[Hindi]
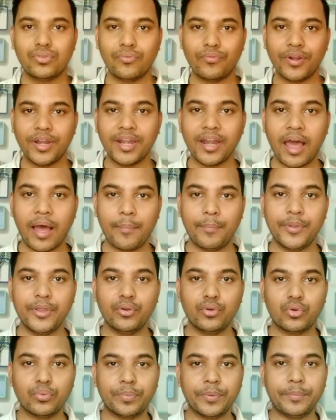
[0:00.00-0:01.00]
तो फ्रेंड अभी
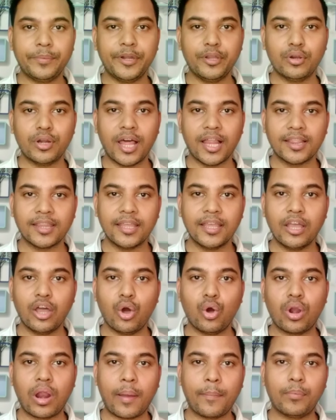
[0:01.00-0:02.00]
यूट्यूब पे वीडियो डालते हैं
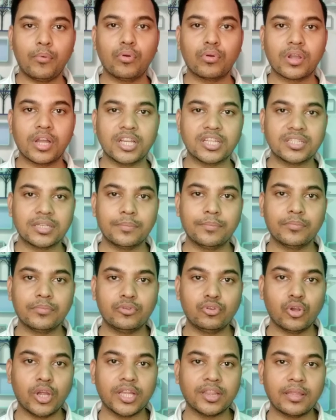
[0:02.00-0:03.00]
और आप लोग कस्टम
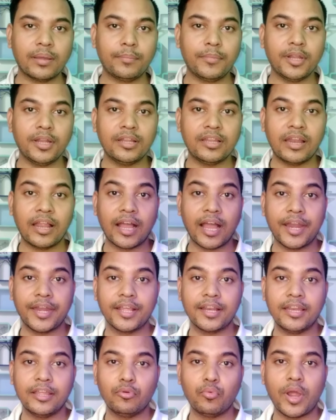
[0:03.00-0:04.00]
जो है थंबनेल
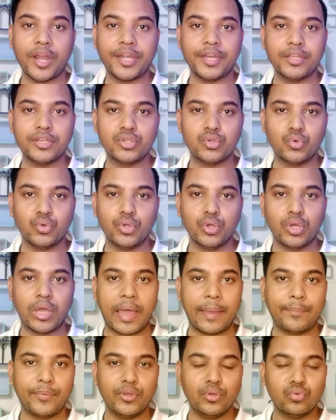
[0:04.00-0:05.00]
लगाने के लिए वाई स्टूडियो
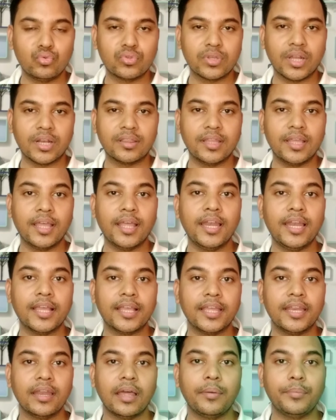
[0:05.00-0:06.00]
ऐप यूज़ करते हैं
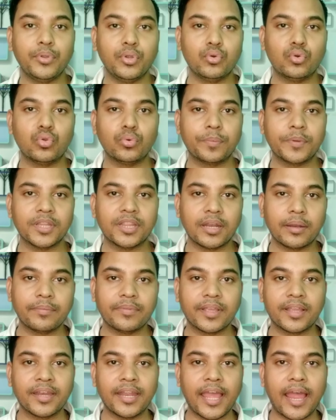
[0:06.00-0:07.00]
लेकिन अब यूट्यूब की तरफ
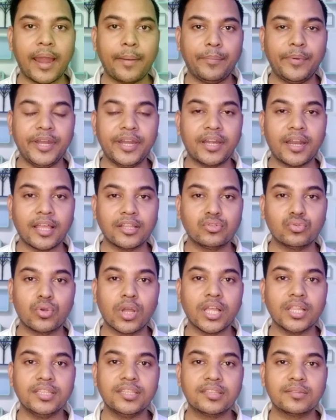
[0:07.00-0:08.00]
से एक नया अपडेट आ
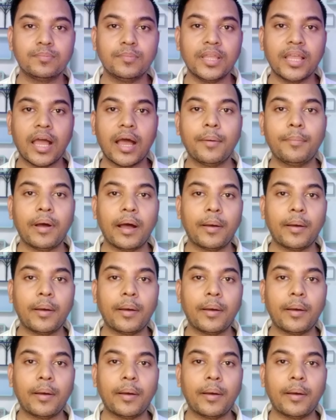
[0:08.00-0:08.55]
चुका है जिसमें अब